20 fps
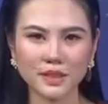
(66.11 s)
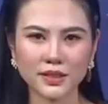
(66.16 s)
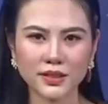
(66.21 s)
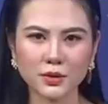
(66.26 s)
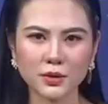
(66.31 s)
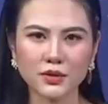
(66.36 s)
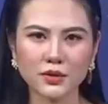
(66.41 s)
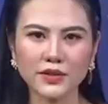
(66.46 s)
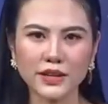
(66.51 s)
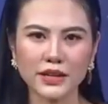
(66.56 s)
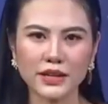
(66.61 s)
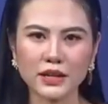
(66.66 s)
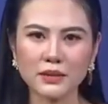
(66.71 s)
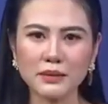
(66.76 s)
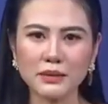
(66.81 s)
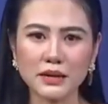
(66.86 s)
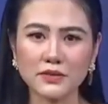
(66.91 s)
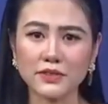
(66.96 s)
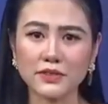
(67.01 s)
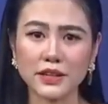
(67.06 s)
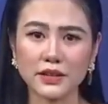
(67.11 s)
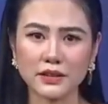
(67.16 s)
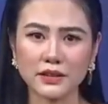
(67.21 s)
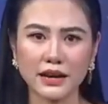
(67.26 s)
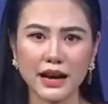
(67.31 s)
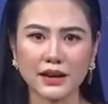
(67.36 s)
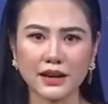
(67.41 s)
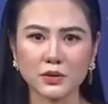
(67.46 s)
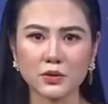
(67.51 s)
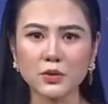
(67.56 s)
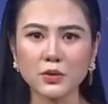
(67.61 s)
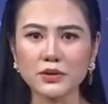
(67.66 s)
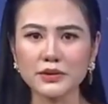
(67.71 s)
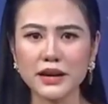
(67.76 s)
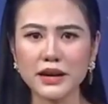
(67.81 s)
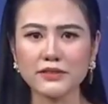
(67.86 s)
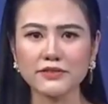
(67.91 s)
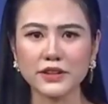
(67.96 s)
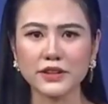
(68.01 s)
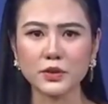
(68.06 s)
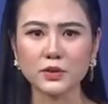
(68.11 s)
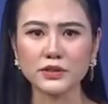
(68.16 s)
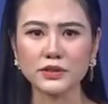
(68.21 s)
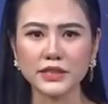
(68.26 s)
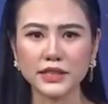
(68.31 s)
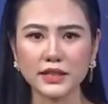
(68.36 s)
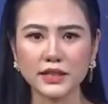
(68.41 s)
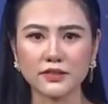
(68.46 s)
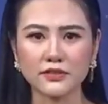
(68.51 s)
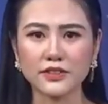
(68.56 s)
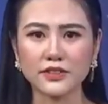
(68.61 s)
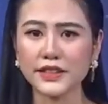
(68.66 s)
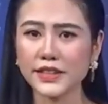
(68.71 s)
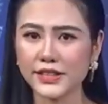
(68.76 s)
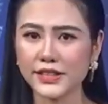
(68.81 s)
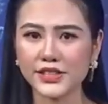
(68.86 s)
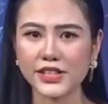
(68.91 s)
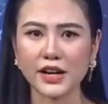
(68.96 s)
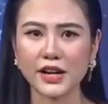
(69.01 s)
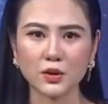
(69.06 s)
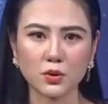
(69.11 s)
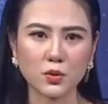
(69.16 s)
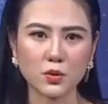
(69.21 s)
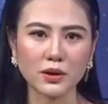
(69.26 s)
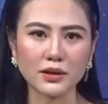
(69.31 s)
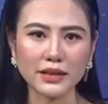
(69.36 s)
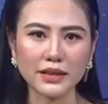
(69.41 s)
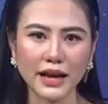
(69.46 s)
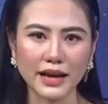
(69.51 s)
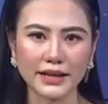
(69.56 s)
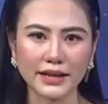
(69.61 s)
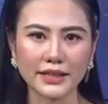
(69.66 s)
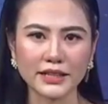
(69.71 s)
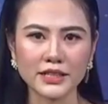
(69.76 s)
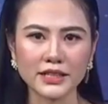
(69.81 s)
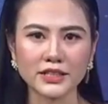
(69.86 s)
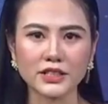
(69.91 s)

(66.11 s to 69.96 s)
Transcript: Thưa quý vị, các bệnh viện ở Hàn Quốc đang phải đối diện với tình trạng quá tải